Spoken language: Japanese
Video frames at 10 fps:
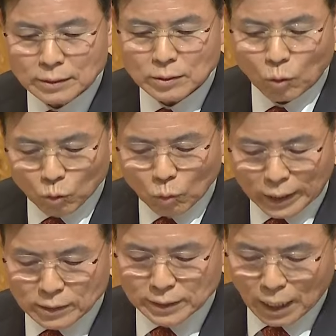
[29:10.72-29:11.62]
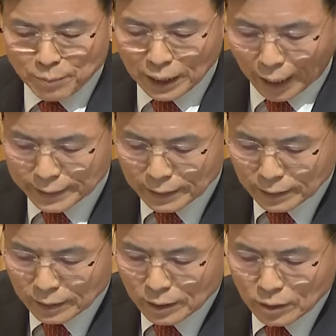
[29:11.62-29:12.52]
思い
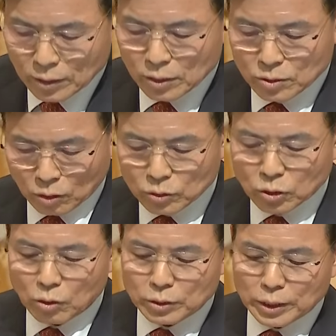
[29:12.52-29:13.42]
イギソン